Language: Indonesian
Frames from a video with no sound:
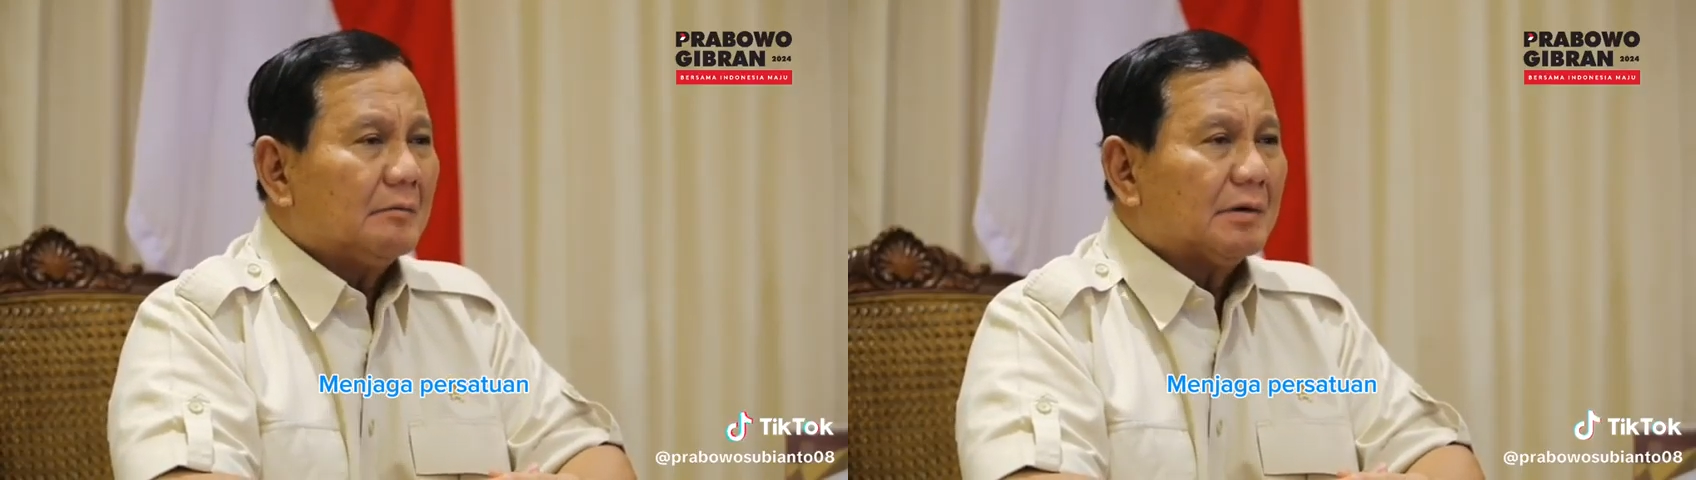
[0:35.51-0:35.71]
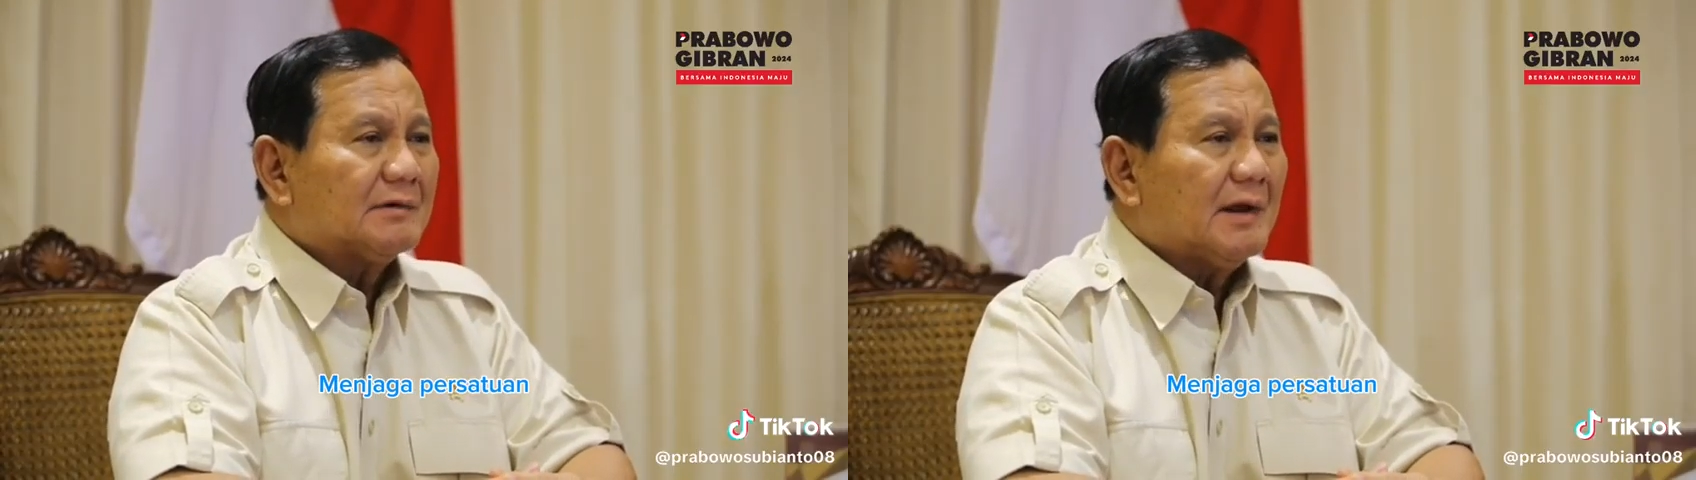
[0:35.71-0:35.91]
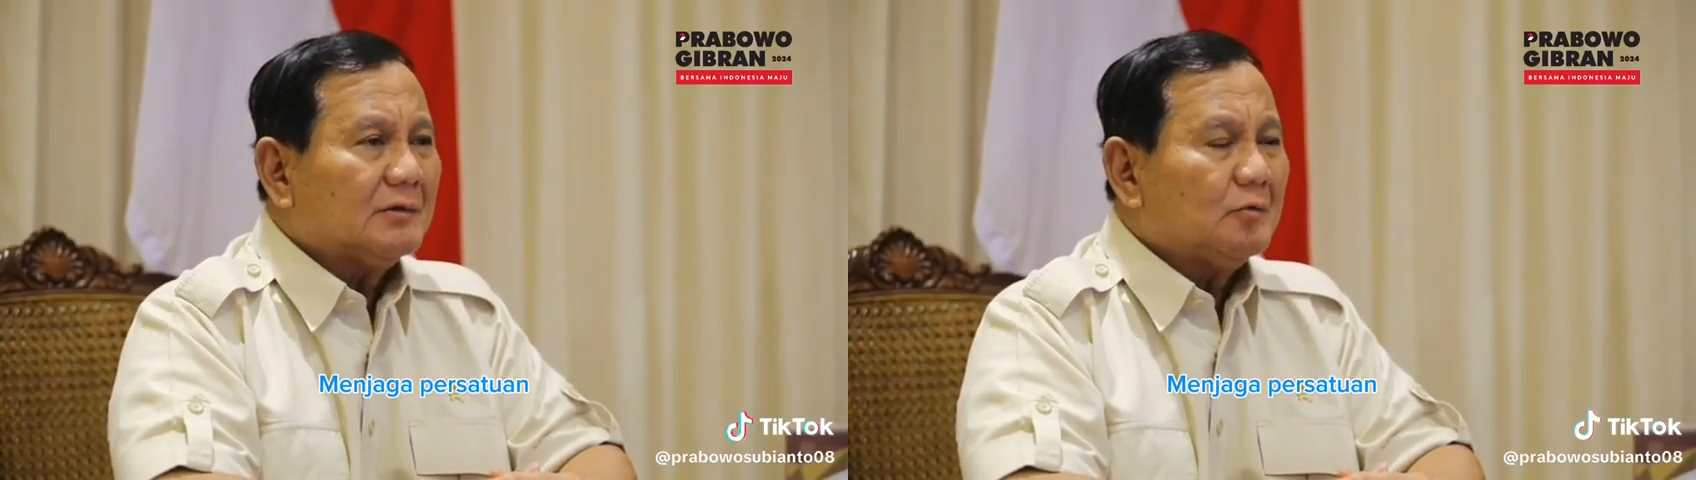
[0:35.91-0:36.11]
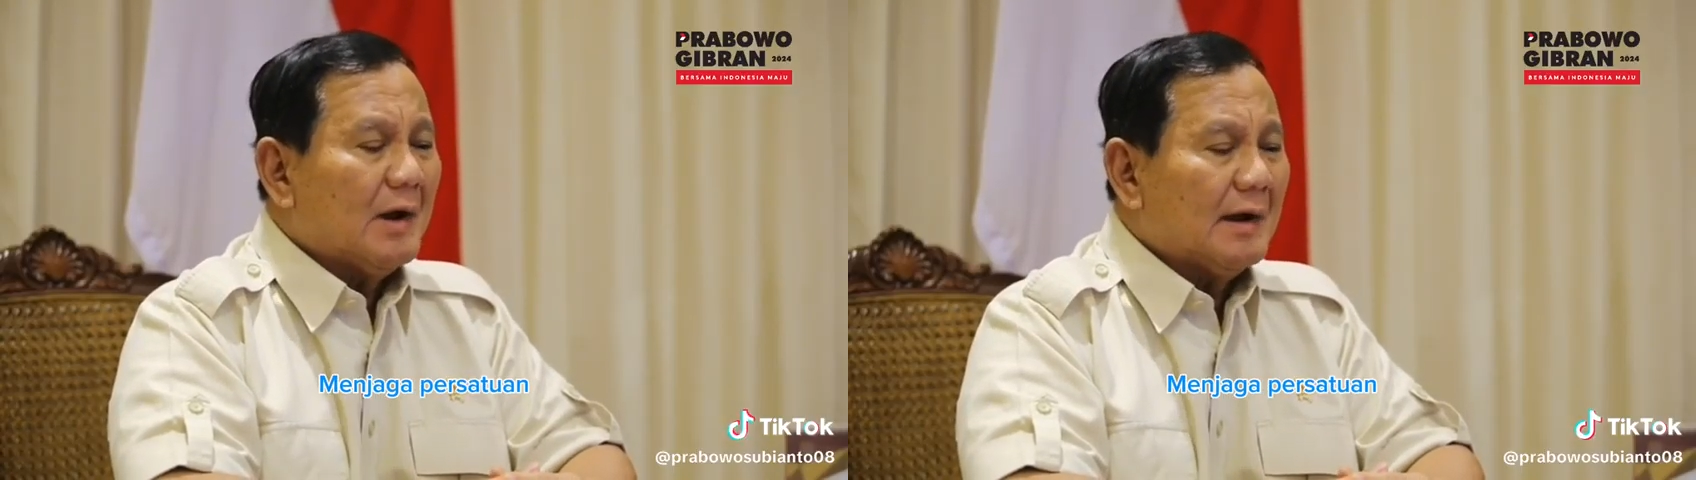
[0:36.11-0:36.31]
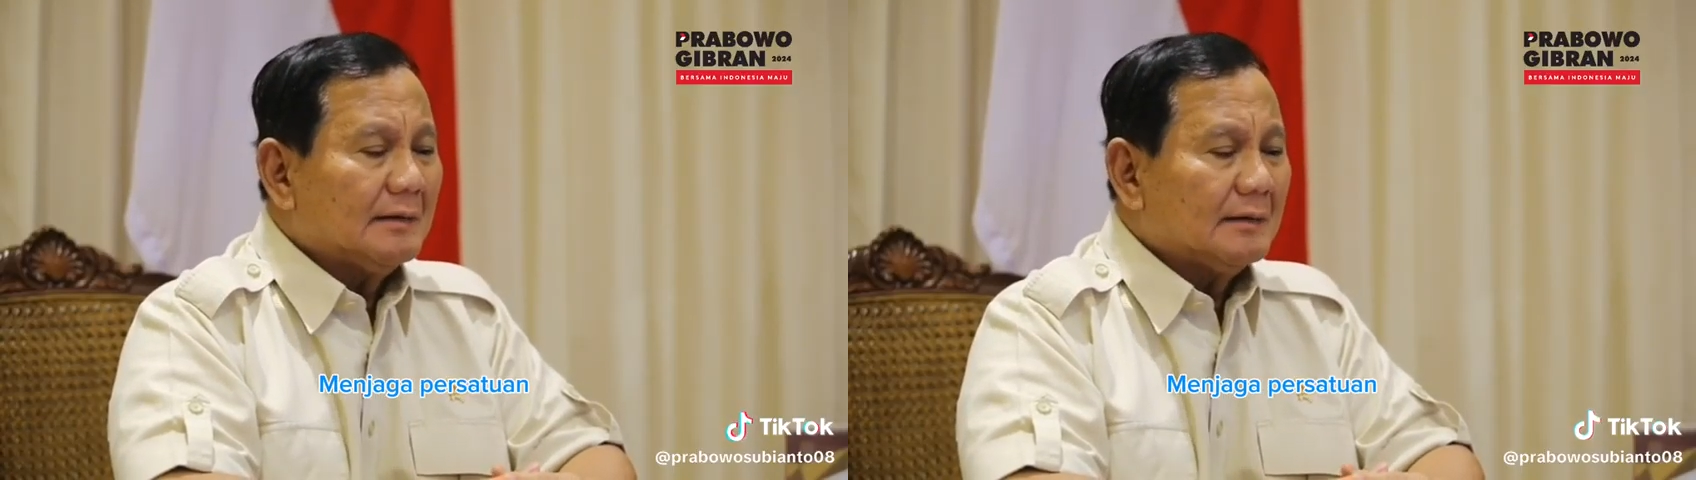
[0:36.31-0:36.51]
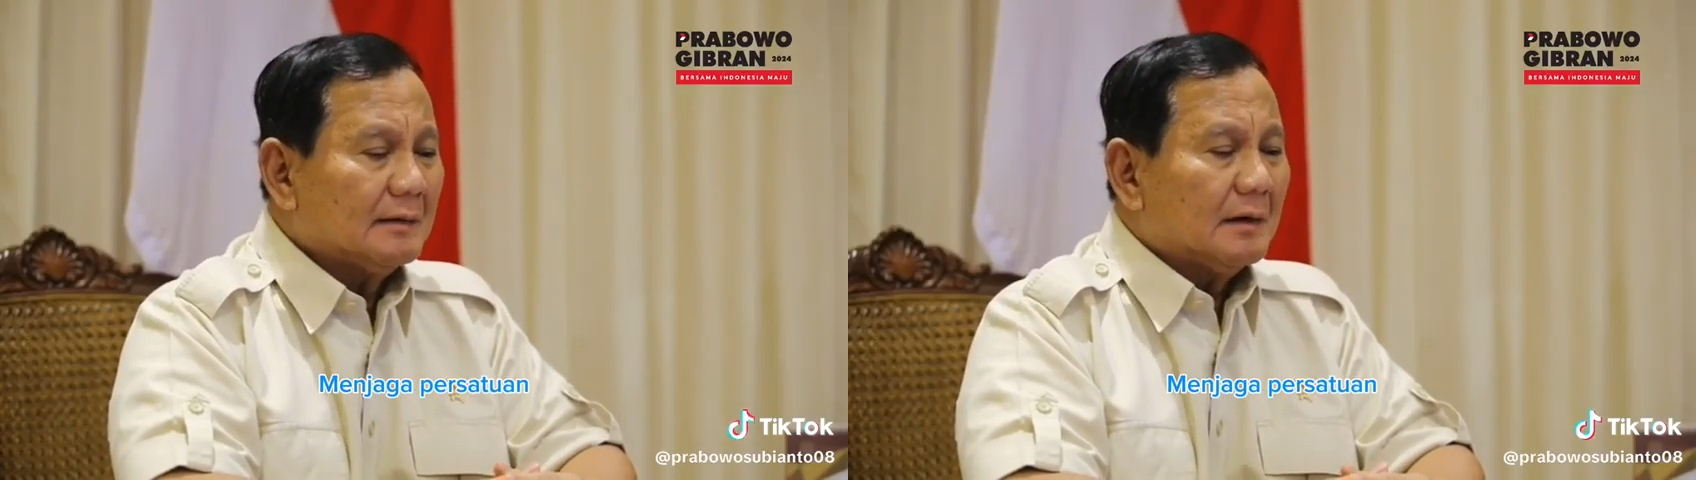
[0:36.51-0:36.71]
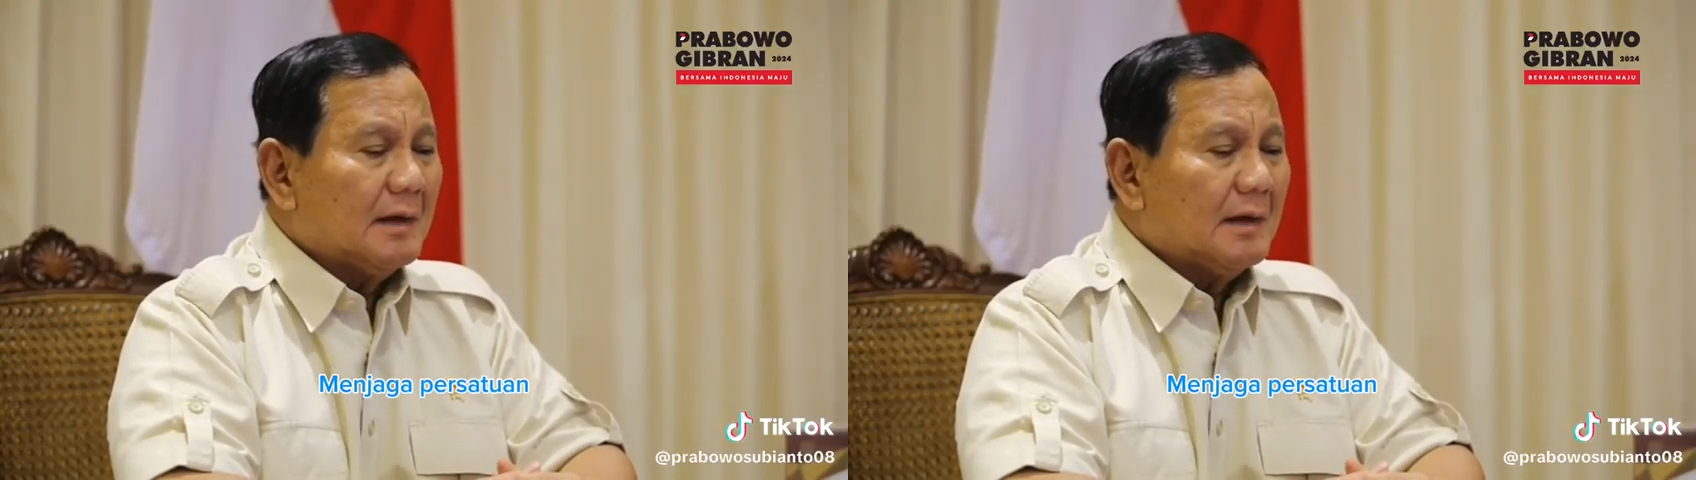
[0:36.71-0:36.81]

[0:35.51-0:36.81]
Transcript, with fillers: persatuan